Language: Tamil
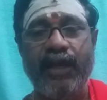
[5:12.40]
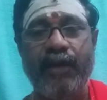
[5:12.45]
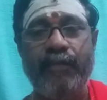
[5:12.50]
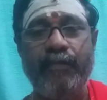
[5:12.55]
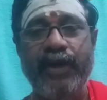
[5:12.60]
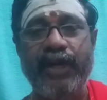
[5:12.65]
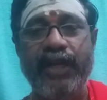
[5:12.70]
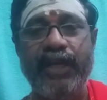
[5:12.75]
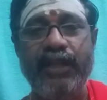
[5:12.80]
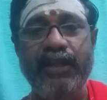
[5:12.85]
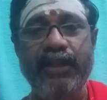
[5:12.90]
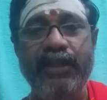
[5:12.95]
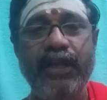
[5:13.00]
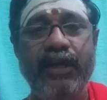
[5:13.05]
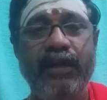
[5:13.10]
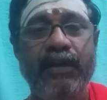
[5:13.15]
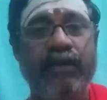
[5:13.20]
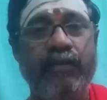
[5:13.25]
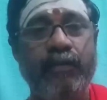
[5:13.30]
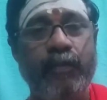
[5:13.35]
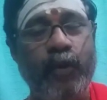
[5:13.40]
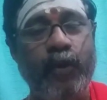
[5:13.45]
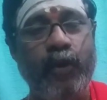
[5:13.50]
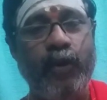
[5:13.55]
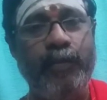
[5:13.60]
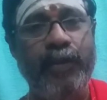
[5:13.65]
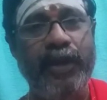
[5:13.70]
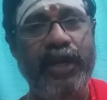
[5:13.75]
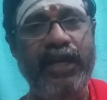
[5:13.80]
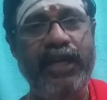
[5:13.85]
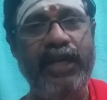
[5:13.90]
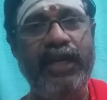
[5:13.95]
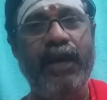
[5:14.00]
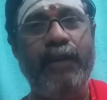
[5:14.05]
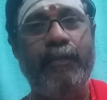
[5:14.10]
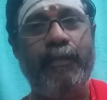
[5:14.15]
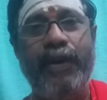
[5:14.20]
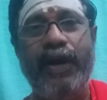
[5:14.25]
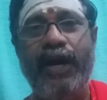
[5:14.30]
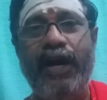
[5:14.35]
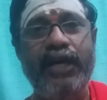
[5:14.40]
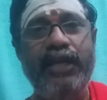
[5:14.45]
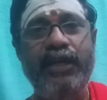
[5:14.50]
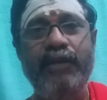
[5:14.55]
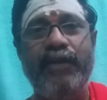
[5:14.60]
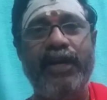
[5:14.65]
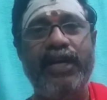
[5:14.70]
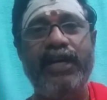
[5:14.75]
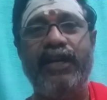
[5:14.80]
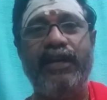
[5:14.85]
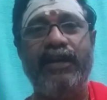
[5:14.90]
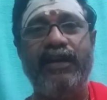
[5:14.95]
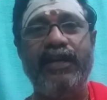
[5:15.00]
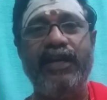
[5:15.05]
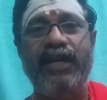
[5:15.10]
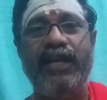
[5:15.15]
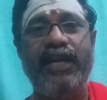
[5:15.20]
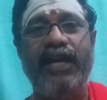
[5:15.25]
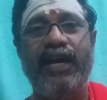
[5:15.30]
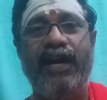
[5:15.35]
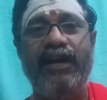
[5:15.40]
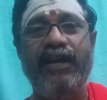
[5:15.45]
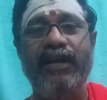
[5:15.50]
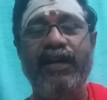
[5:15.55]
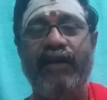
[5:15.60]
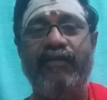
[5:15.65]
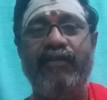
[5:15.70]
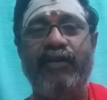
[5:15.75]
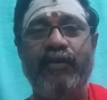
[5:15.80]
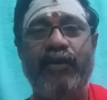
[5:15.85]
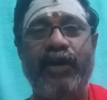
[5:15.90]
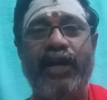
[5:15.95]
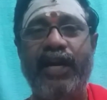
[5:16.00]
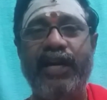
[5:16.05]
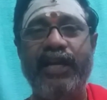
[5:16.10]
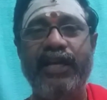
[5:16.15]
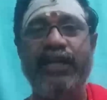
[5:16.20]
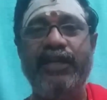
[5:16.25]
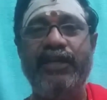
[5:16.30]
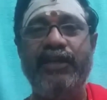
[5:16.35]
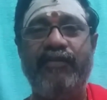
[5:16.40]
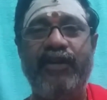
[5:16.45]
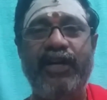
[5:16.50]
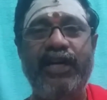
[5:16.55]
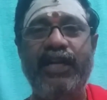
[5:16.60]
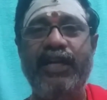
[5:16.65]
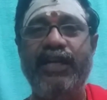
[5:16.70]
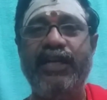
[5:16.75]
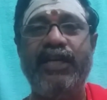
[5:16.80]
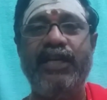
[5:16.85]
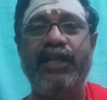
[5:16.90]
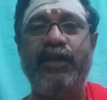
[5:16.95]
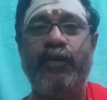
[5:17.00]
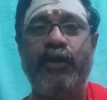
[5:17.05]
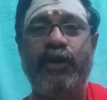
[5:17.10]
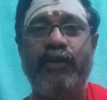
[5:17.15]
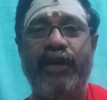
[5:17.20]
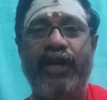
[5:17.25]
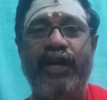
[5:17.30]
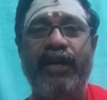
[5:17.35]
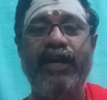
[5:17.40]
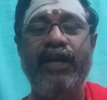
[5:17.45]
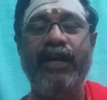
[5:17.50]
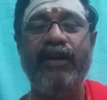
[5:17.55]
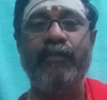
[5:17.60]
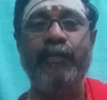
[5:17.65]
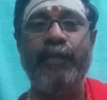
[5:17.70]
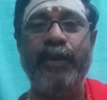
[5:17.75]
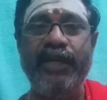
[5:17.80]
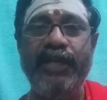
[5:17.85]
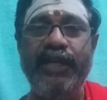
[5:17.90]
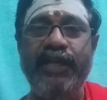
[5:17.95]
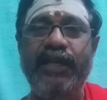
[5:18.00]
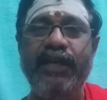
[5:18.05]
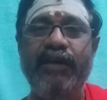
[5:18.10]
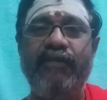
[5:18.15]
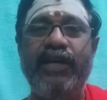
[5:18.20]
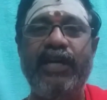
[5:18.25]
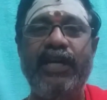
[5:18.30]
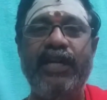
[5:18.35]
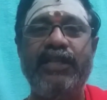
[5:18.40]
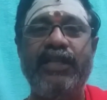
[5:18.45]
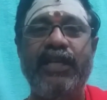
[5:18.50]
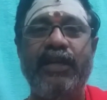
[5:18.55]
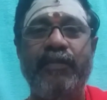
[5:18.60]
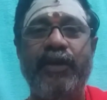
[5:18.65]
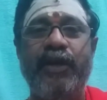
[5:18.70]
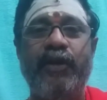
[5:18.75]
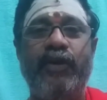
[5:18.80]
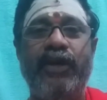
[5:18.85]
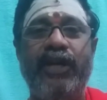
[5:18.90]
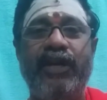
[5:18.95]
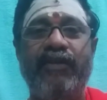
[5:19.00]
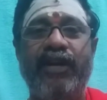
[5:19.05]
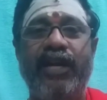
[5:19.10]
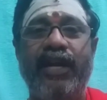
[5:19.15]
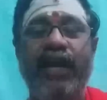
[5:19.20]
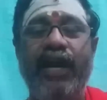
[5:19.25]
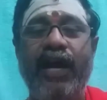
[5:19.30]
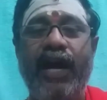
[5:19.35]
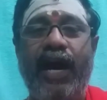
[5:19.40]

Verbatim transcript: நம்ம இந்த ஒரு பெரிய பாரி மன்னன் இல்லையா அவன் ஒரு கடையேழு வள்ளல்களில் ஒருவன் பெரிய வள்ளத்தன்மை கொண்டவன்